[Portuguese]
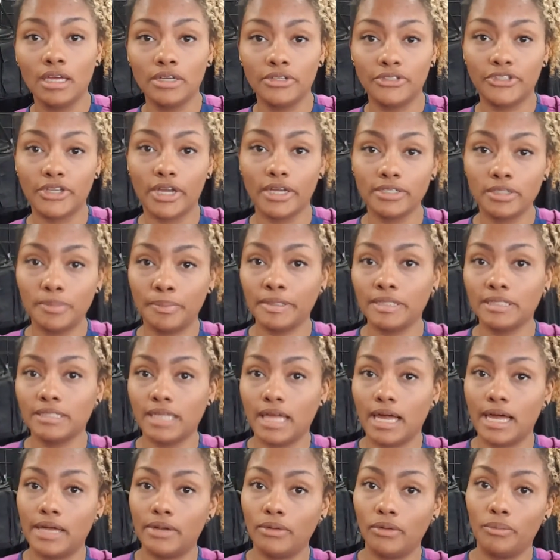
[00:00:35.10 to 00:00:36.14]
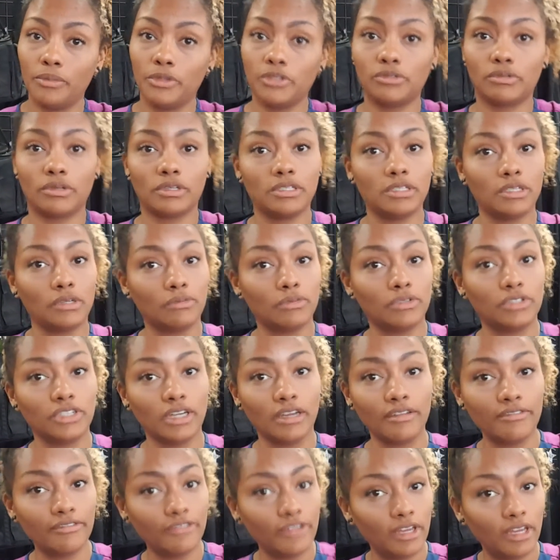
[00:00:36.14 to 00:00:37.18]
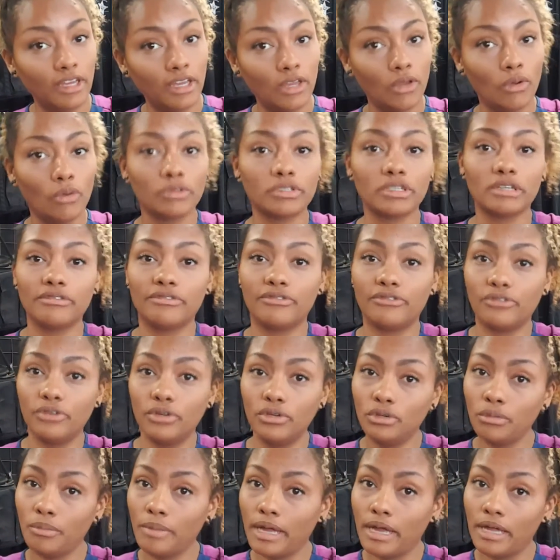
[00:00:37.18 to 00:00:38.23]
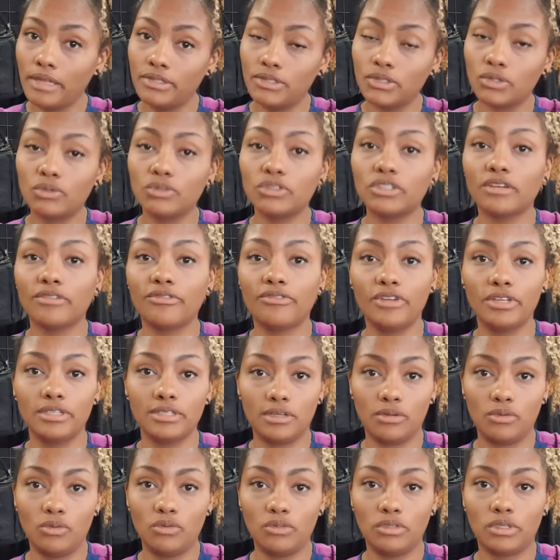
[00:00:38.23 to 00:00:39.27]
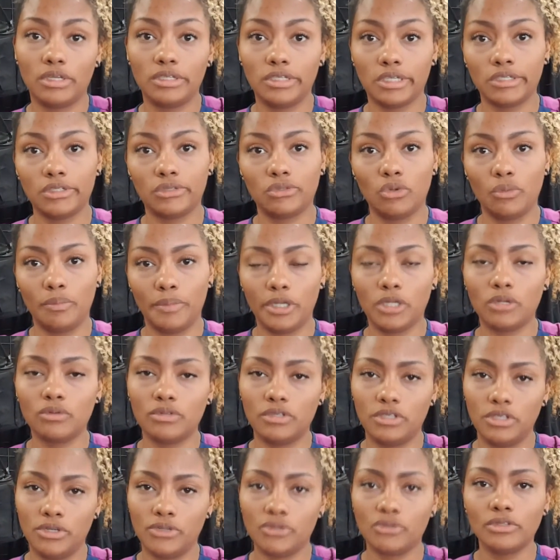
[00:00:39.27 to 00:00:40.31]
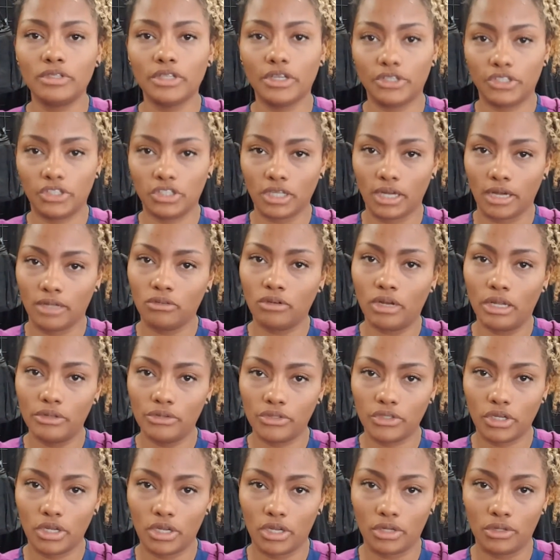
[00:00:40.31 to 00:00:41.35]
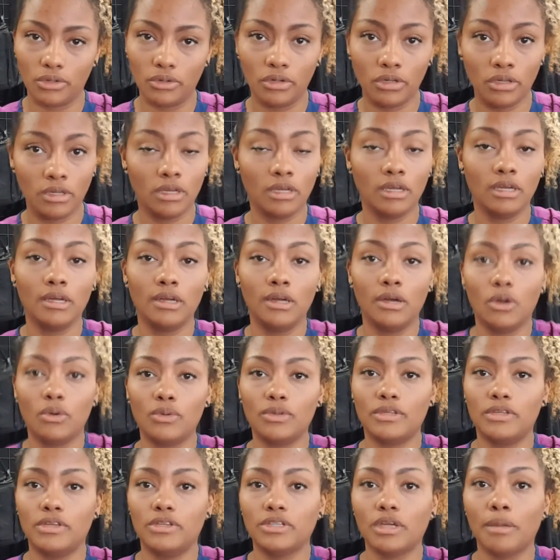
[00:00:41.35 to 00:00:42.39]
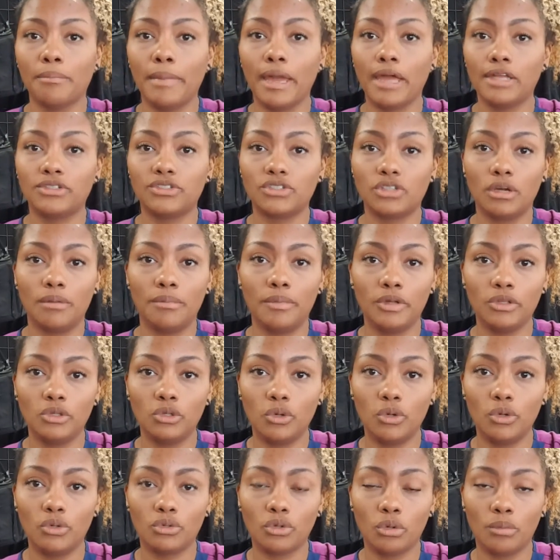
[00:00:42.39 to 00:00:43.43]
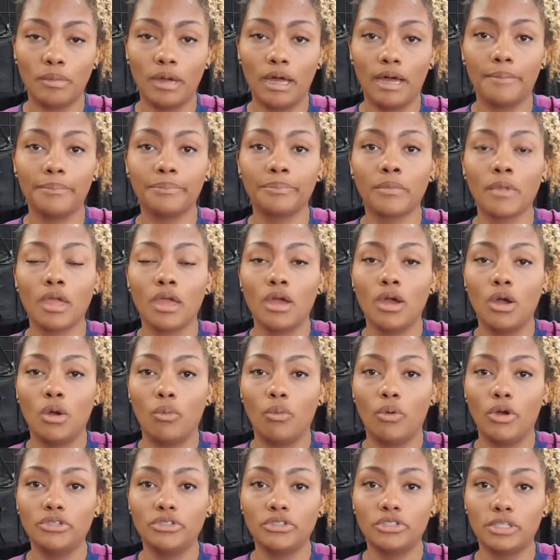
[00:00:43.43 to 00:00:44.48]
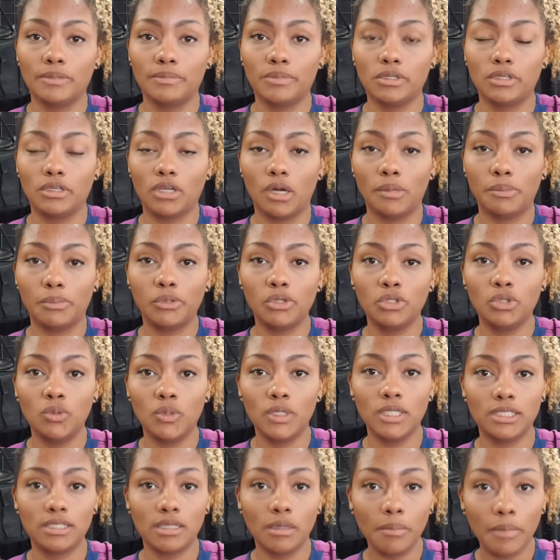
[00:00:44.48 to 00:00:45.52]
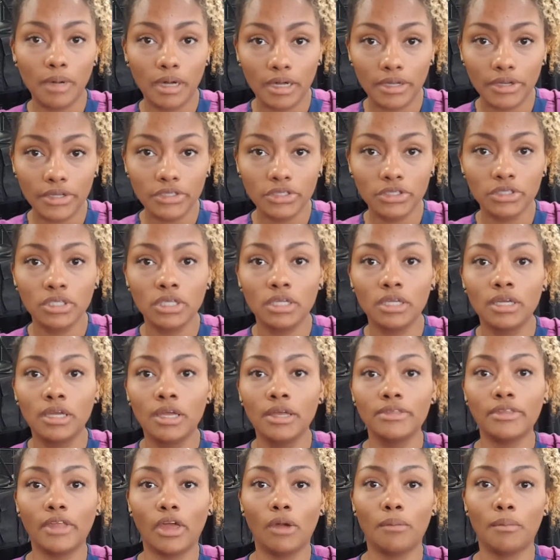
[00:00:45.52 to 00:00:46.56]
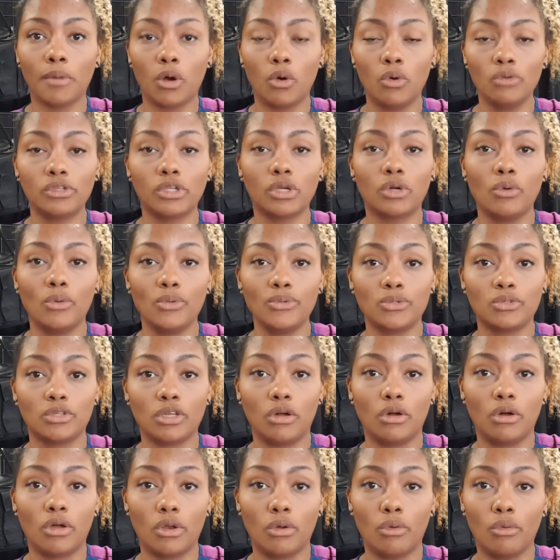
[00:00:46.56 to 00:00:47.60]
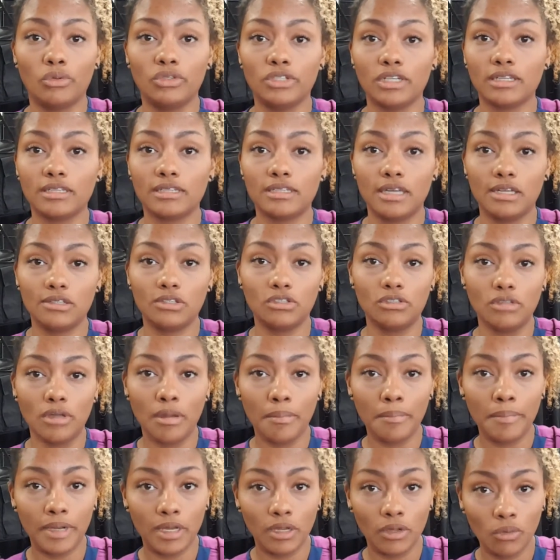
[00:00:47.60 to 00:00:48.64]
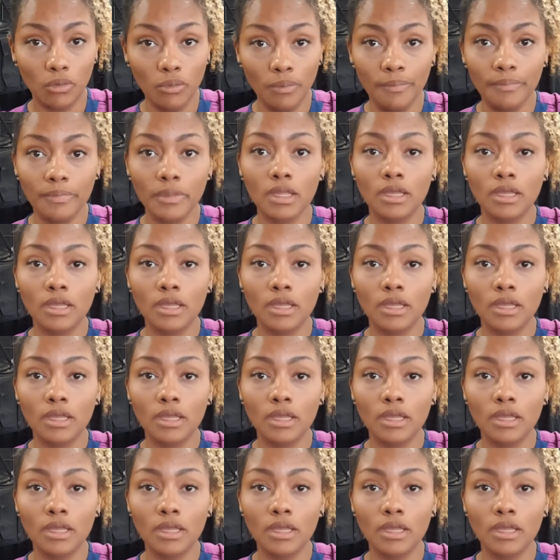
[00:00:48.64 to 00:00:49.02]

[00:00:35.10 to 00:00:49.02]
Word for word: Já se passaram, a menstruação já veio, já fui no médico, já fiz a ultra, já descobri que o cisto ainda está do lado esquerdo. Ou seja, a médica mandou eu tomar o anticoncepcional por duas semanas. Tem uma outra consulta agora no dia 7 de abril